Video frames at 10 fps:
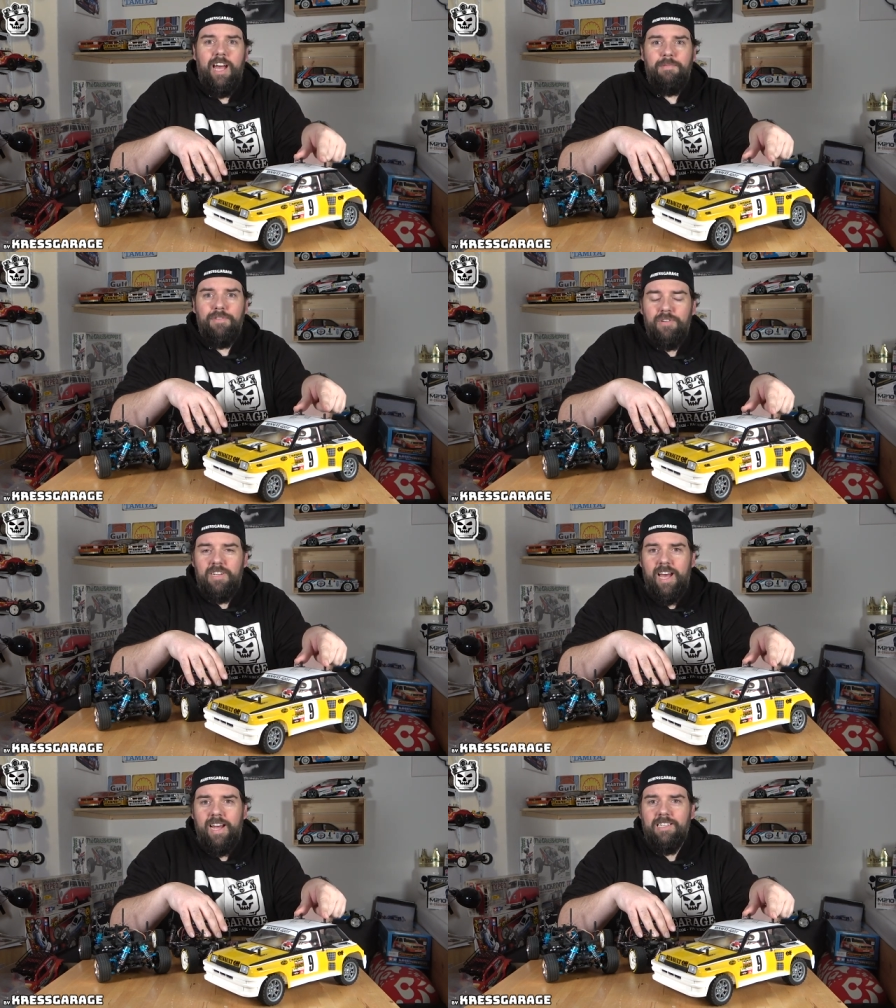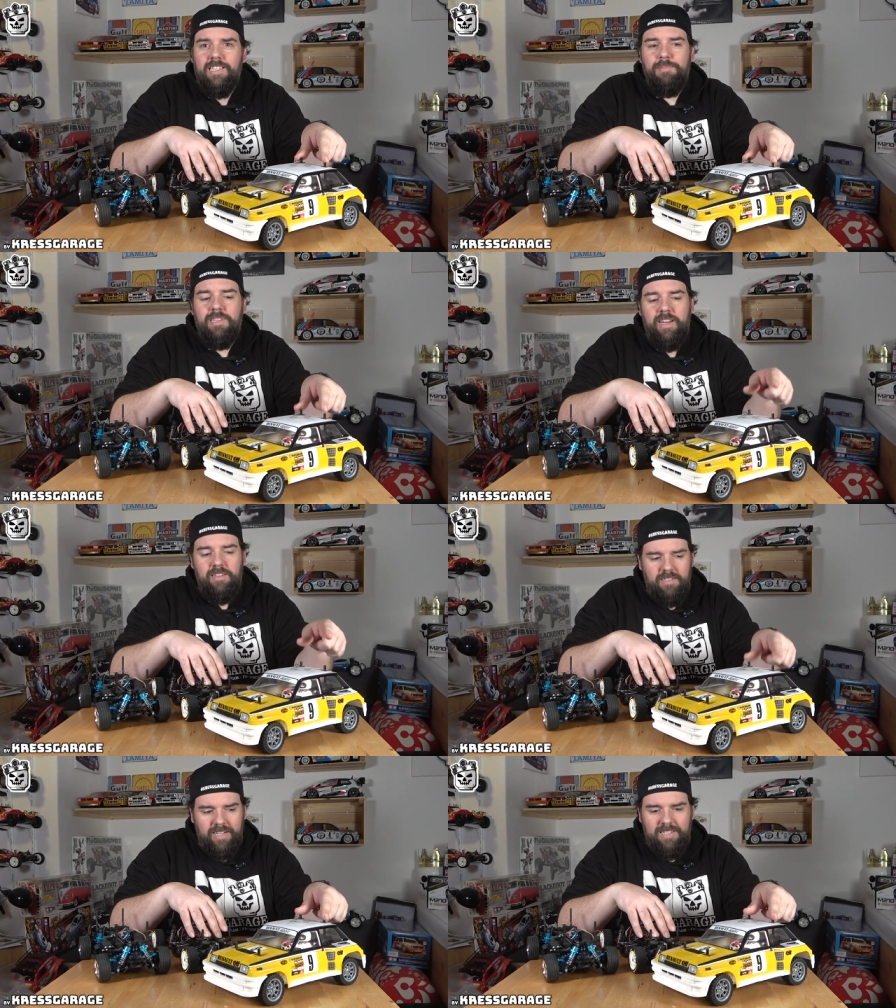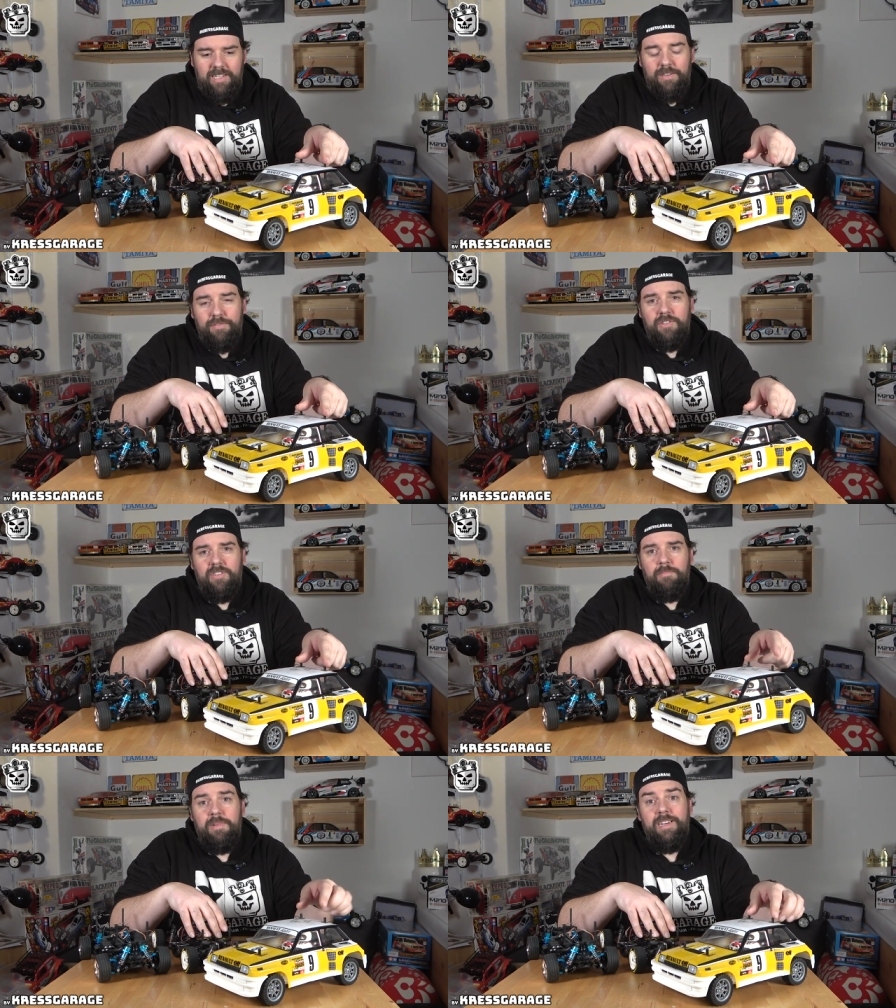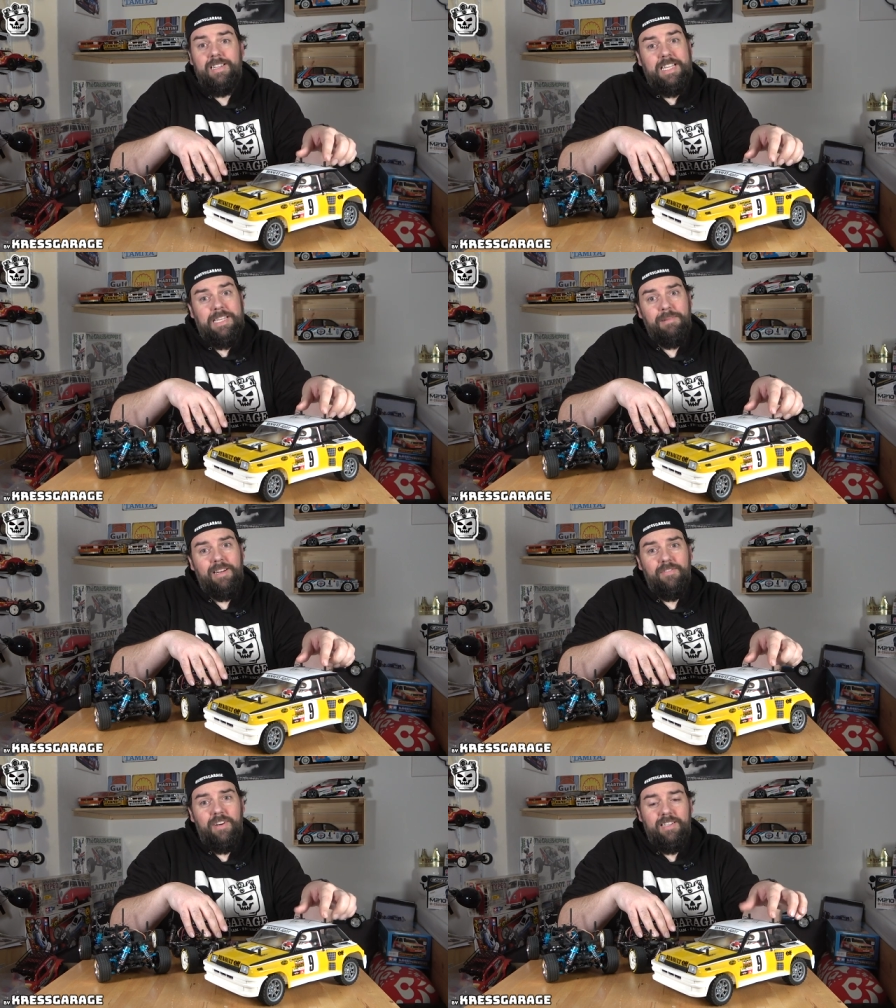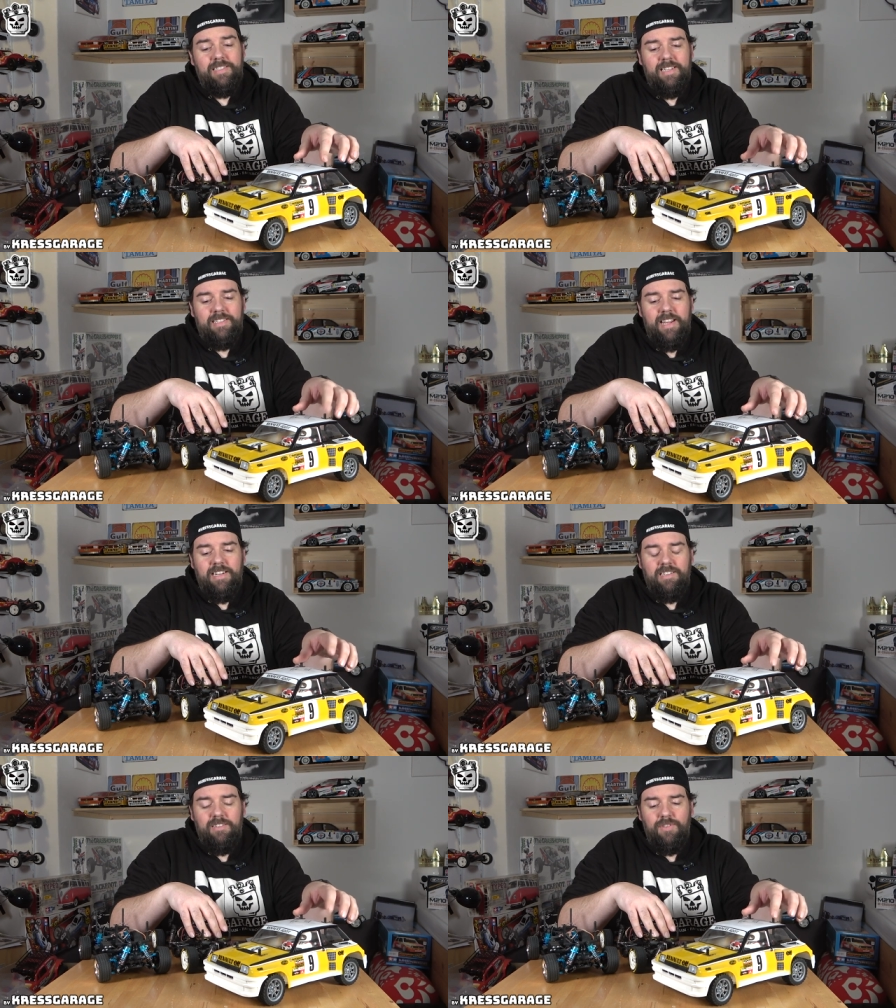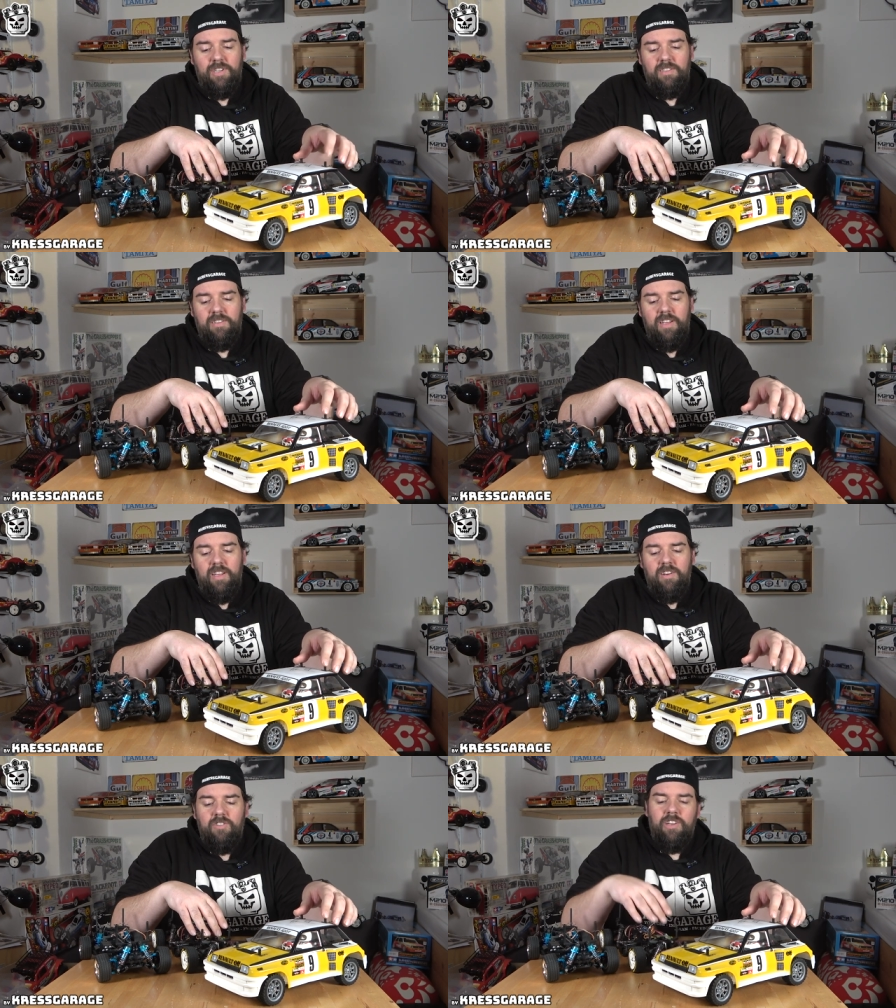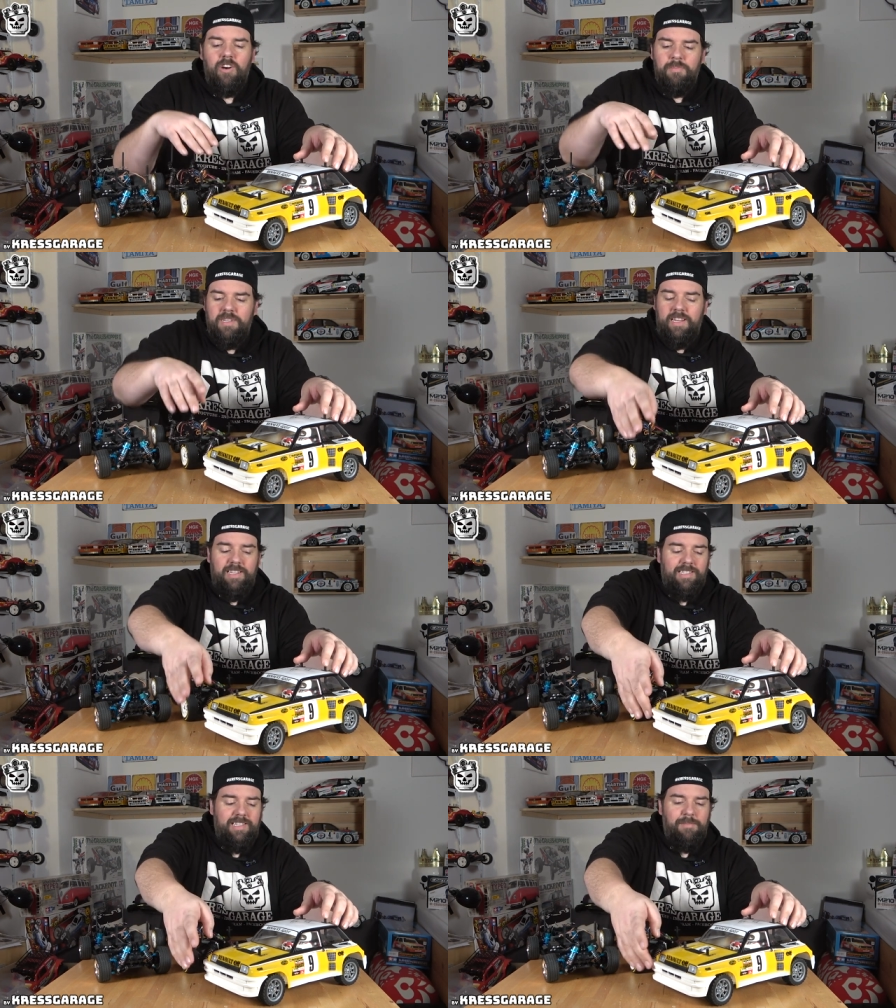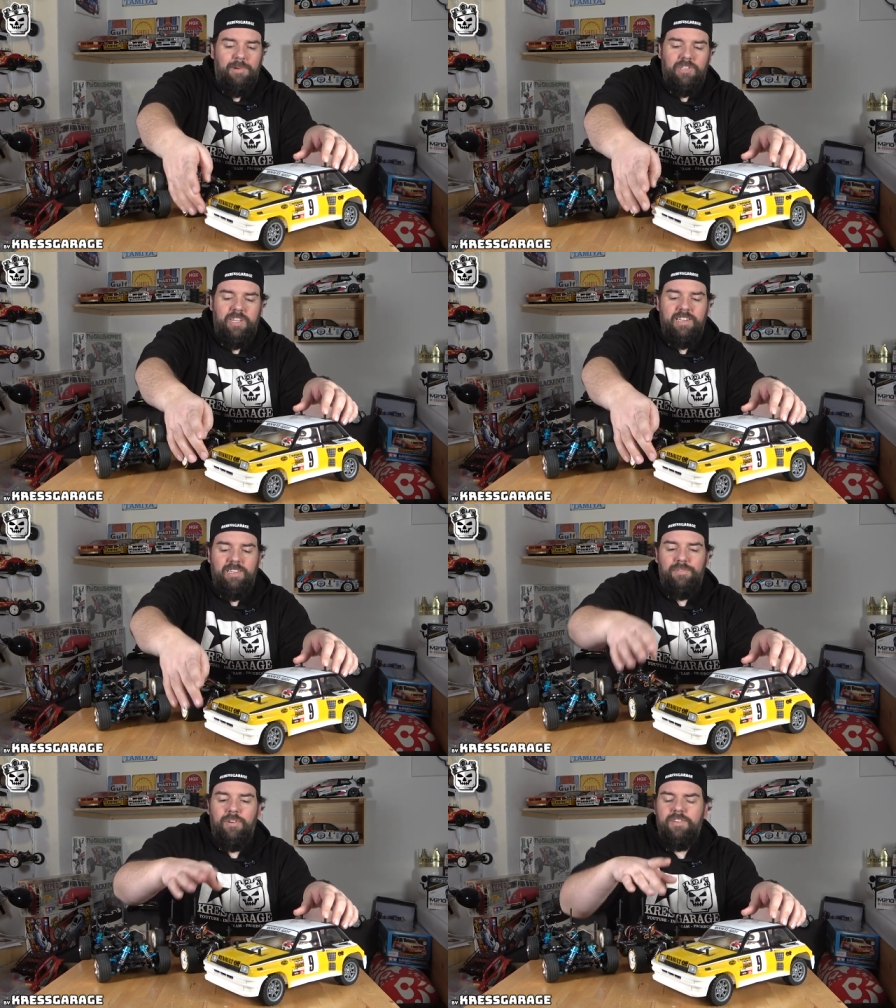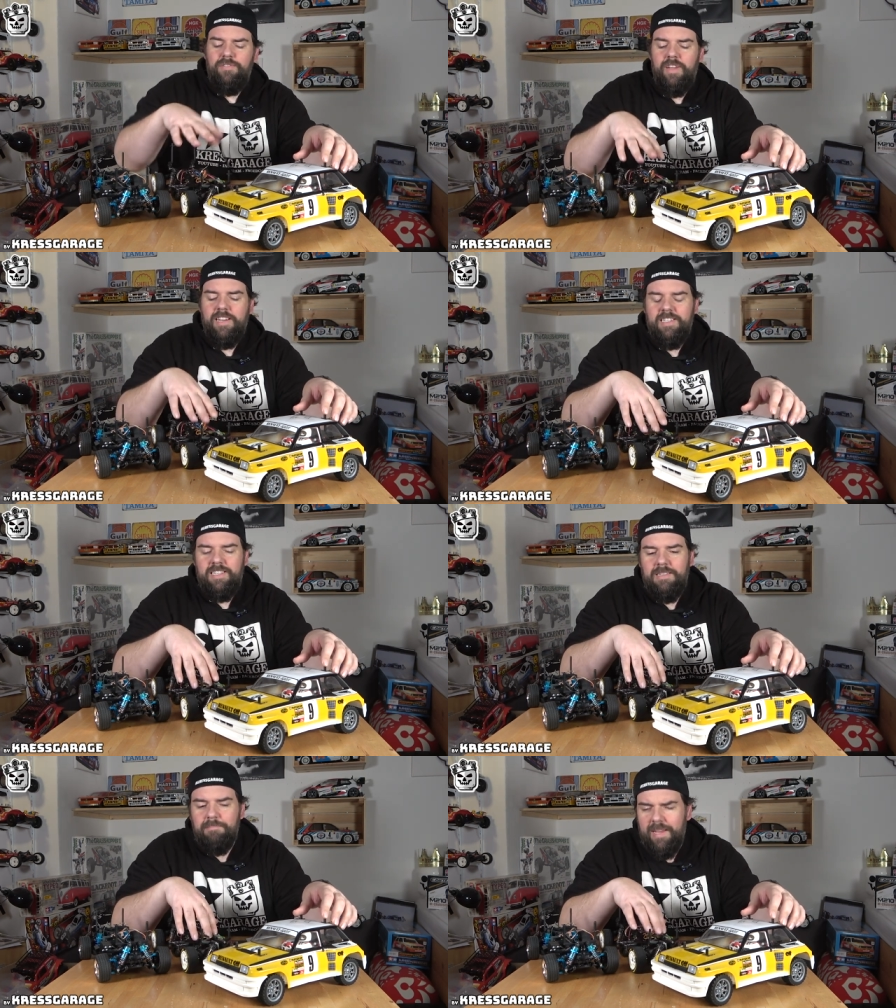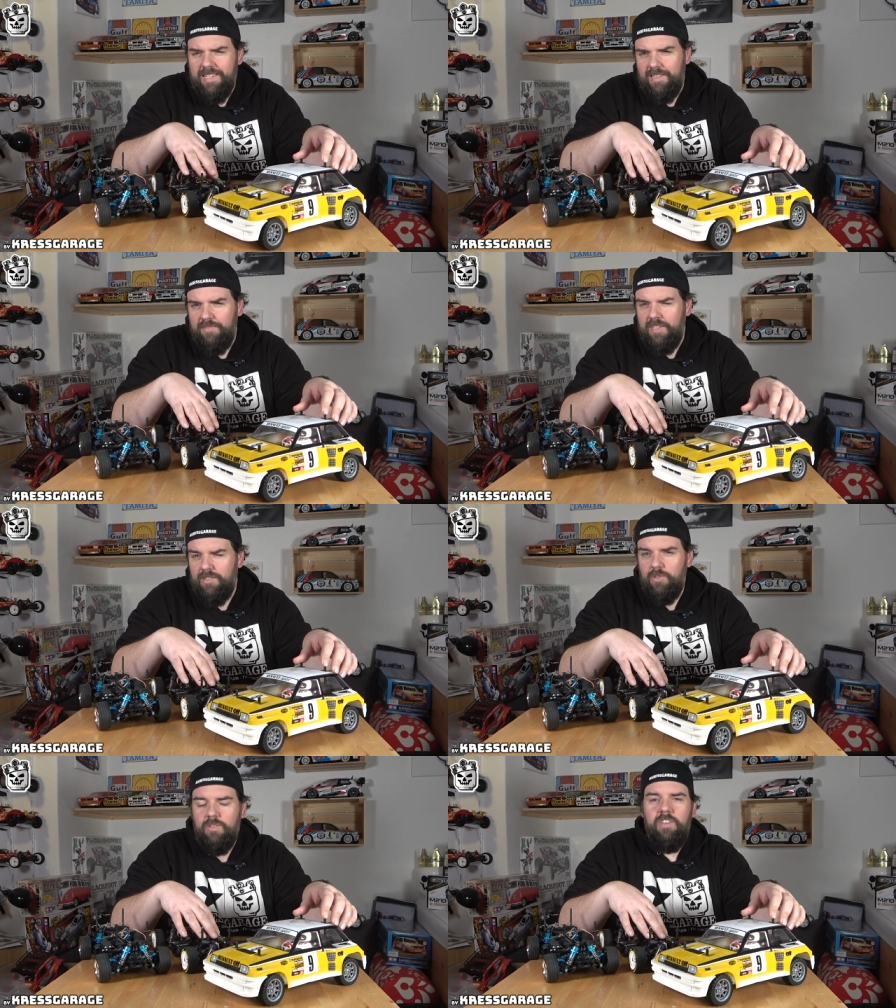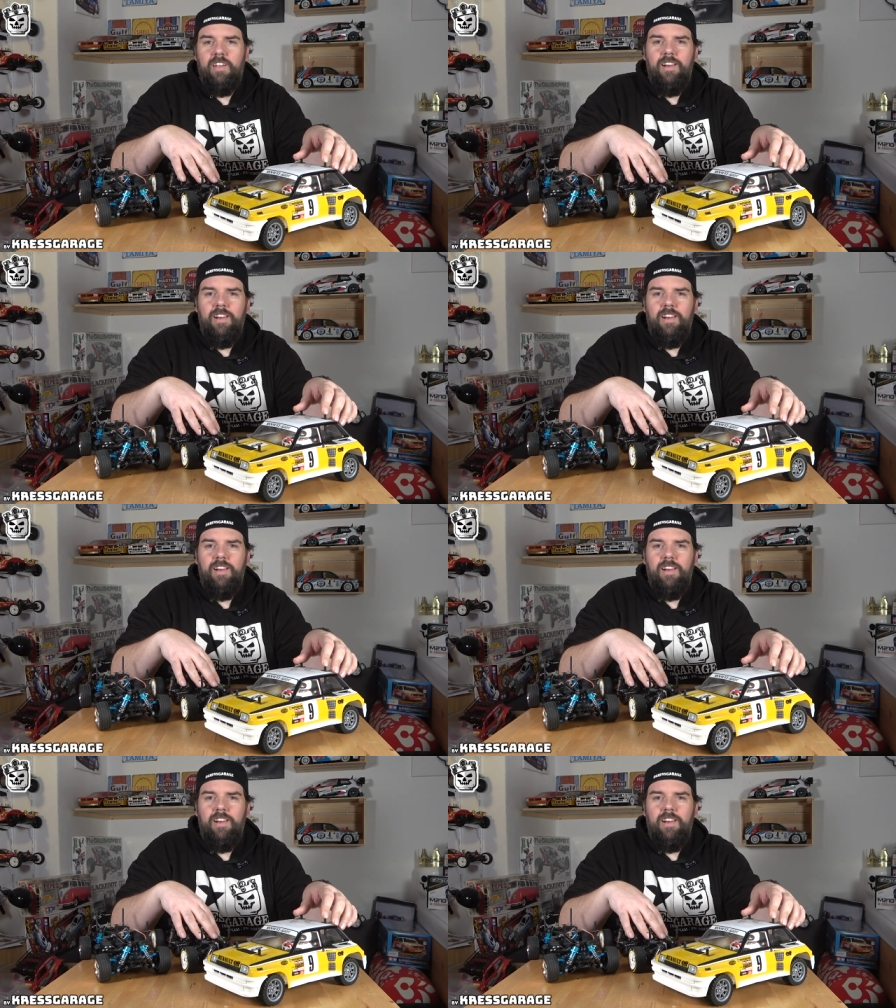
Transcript: Einmal von Karten gibt es eine, dann die hier von Tamir. Die ist mittlerweile sehr selten geworden und auch mit den ganzen Anbauteilen hier vorne vielleicht nicht die beste Version,